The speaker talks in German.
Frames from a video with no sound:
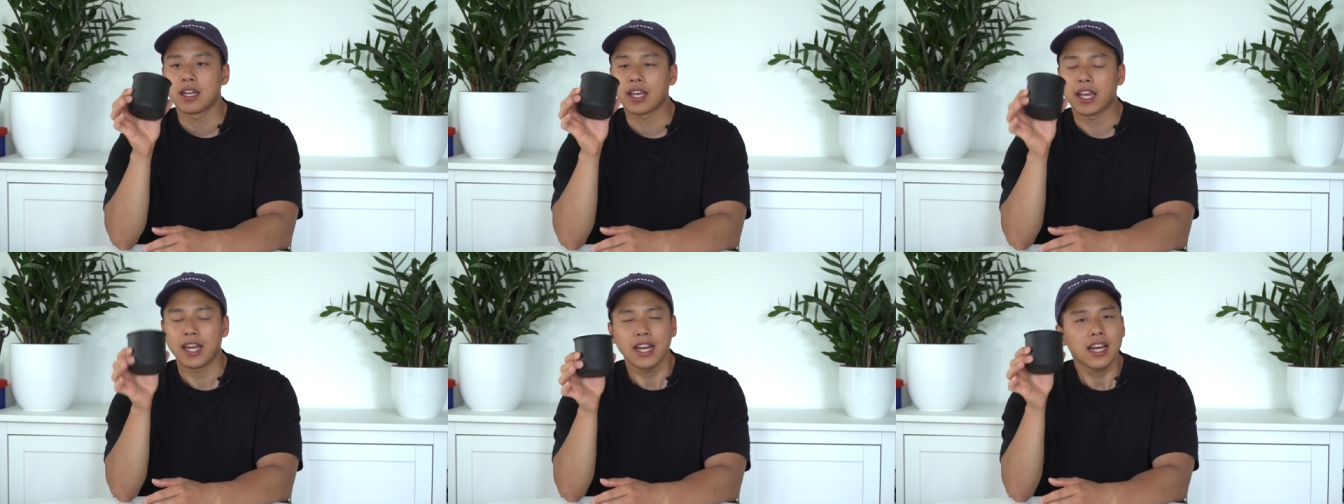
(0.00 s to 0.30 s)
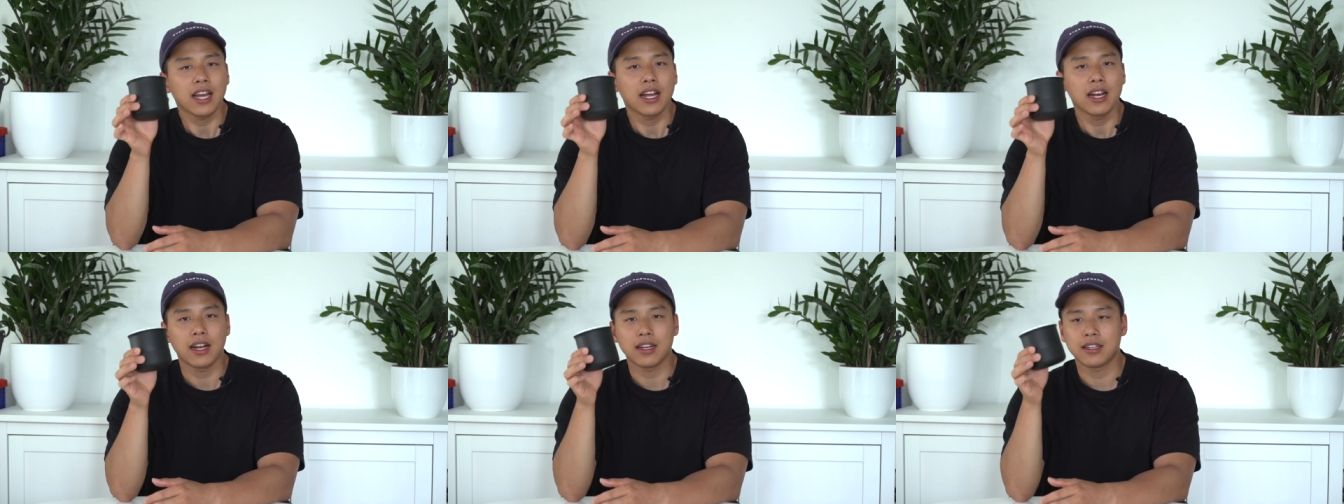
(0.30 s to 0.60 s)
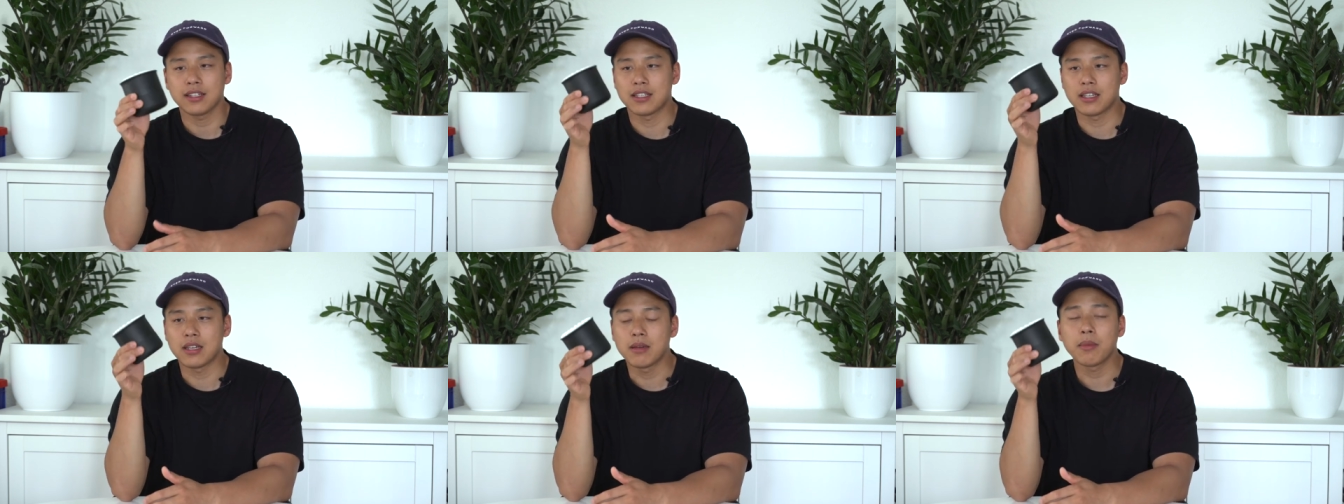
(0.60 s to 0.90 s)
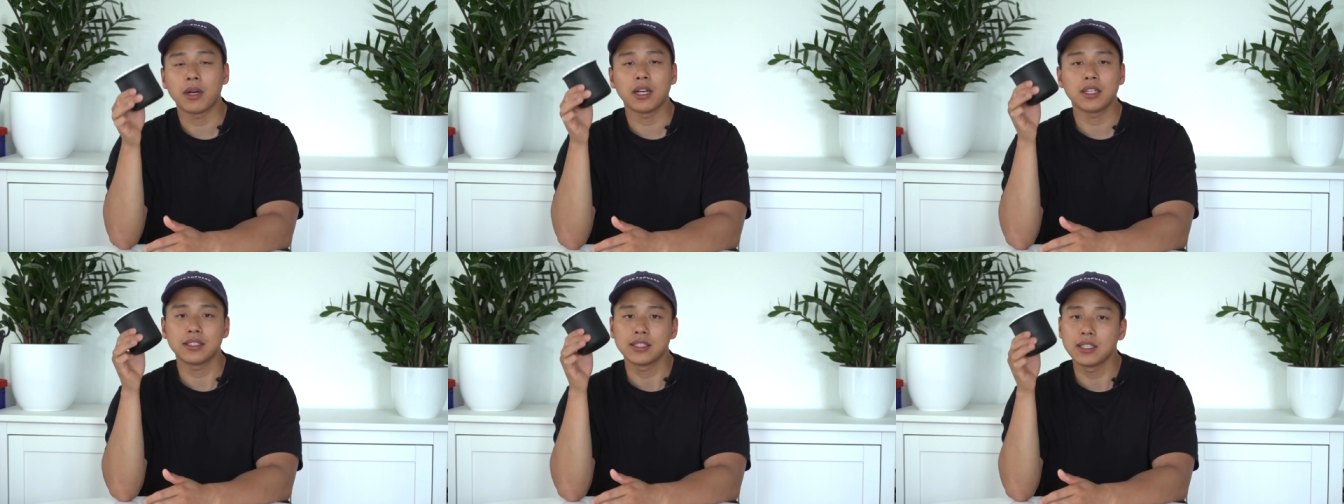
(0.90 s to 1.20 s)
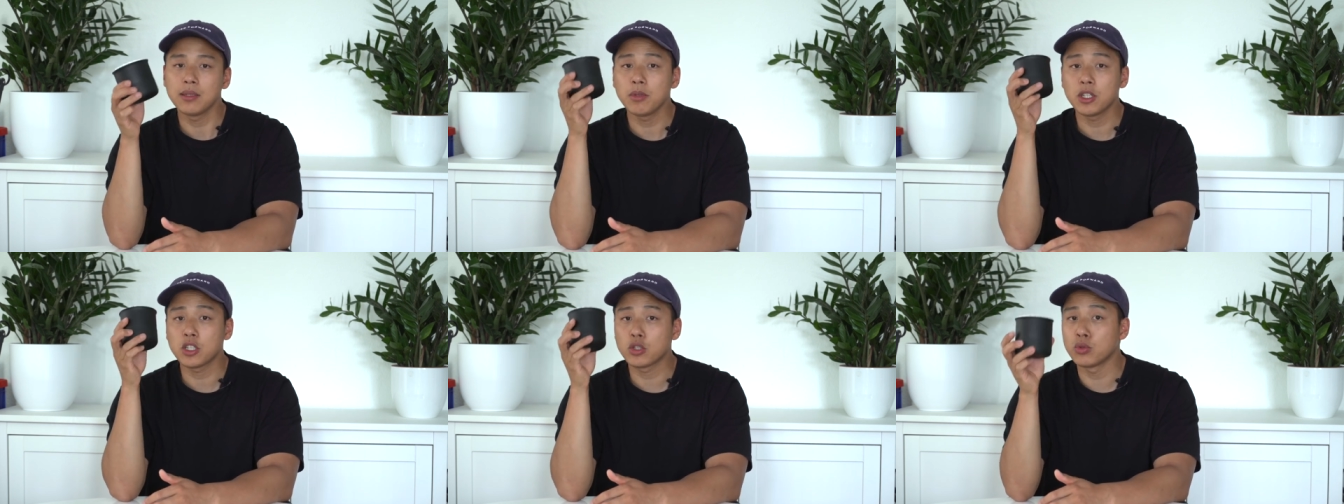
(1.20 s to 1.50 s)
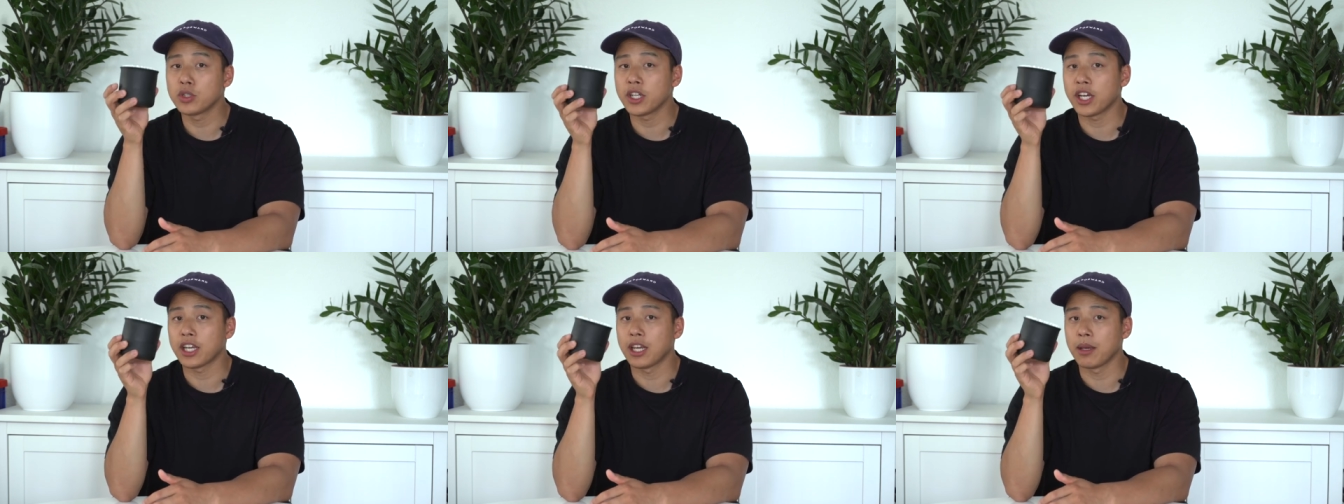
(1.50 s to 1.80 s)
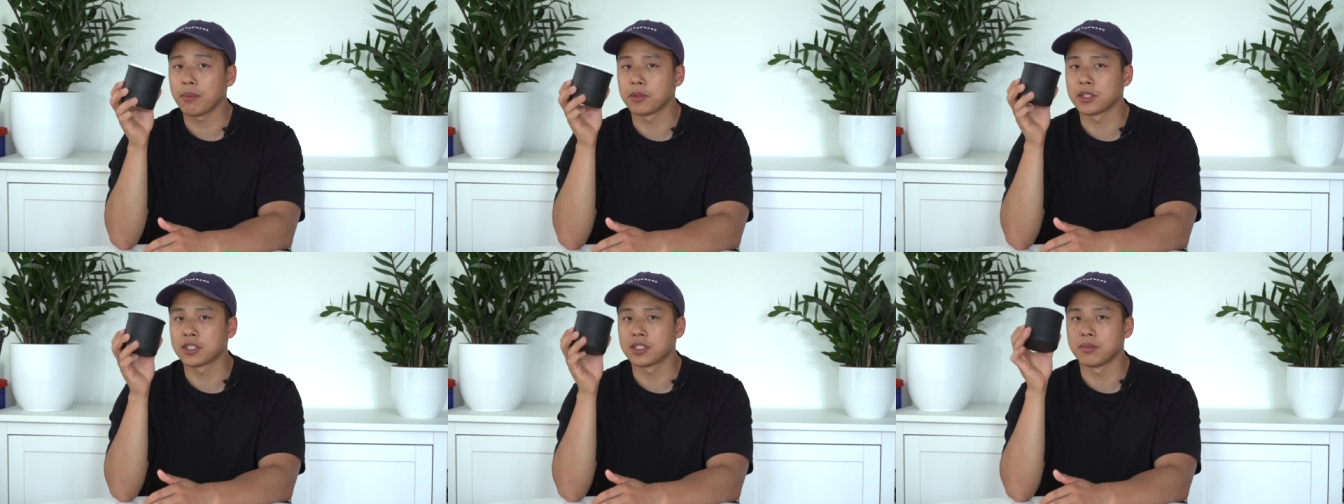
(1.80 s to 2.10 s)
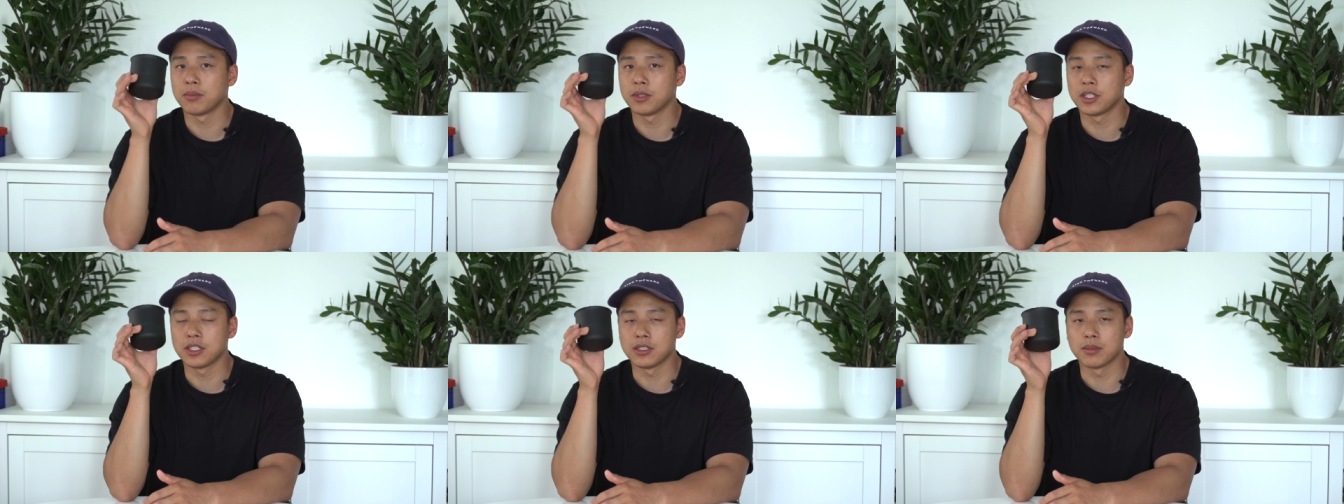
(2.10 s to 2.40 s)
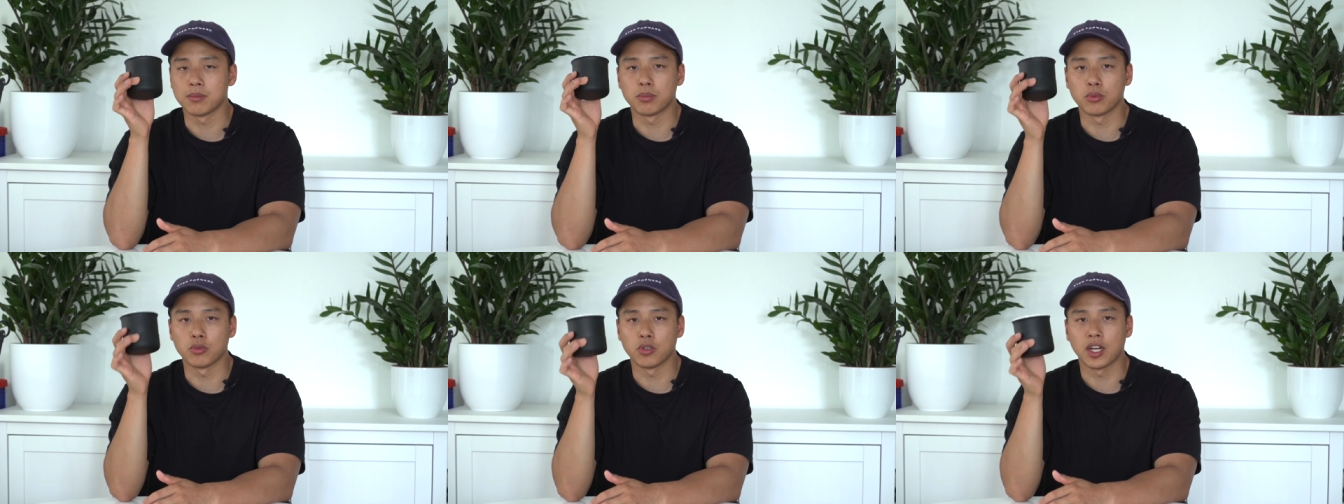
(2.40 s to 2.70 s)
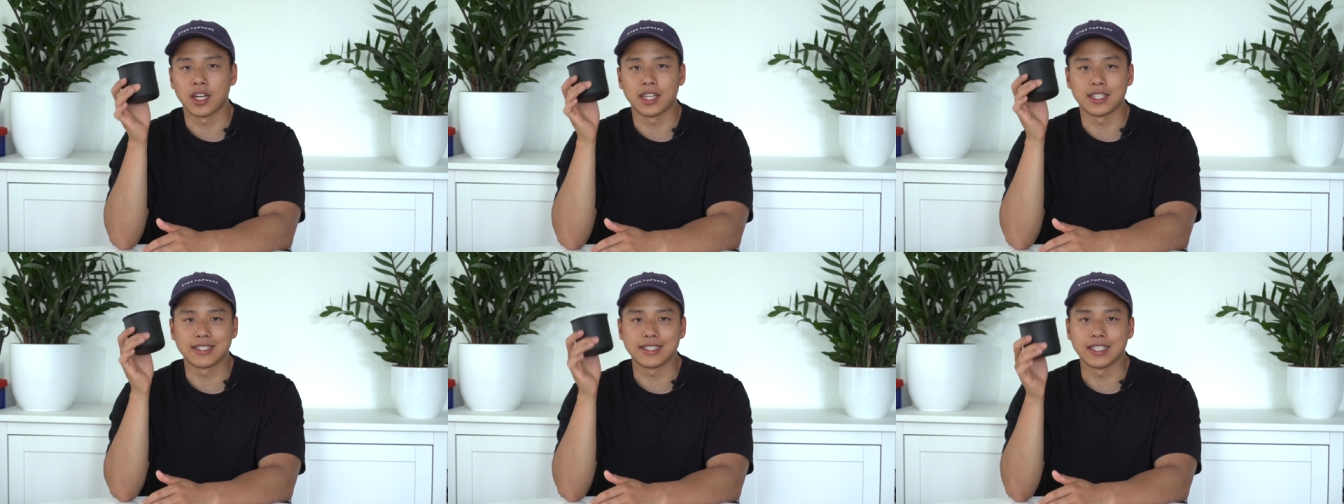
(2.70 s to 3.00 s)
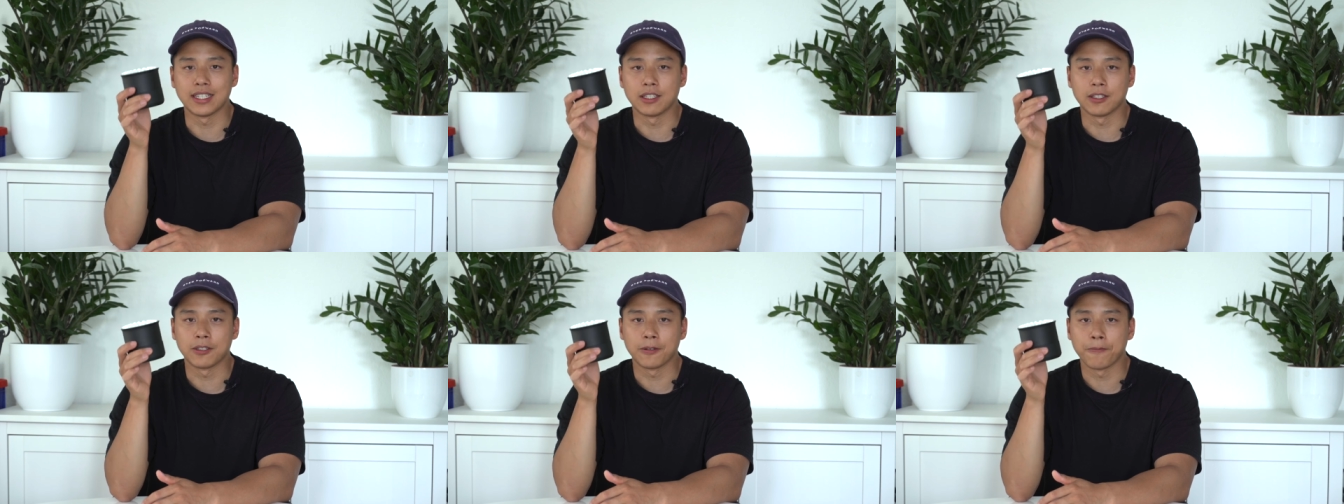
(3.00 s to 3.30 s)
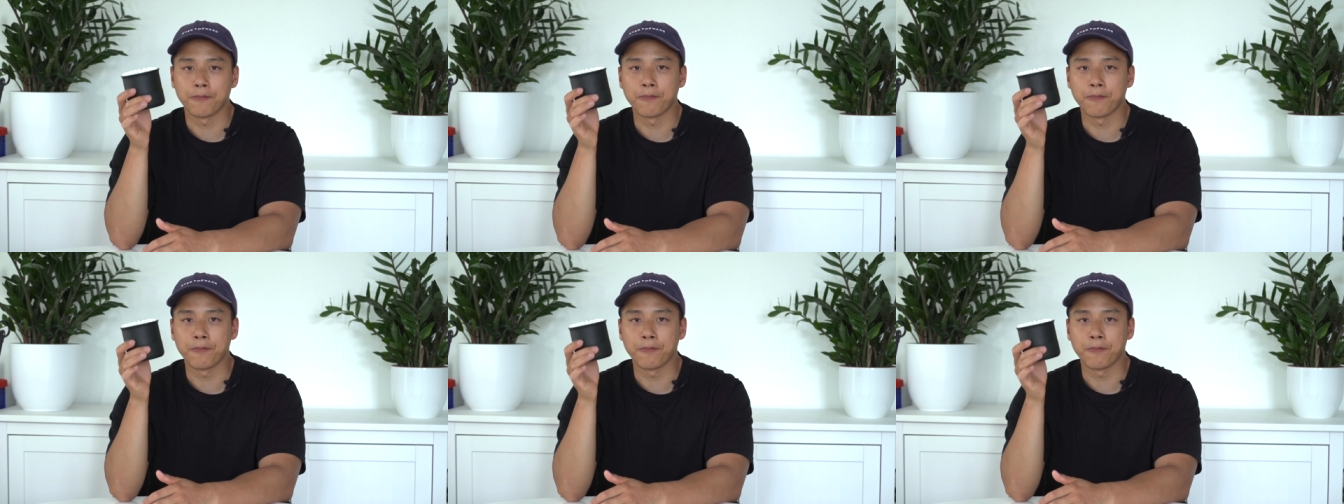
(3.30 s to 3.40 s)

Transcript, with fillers: Generell hatte ich immer ziemlich gute Ergebnisse mit diesem Brewer erzielt.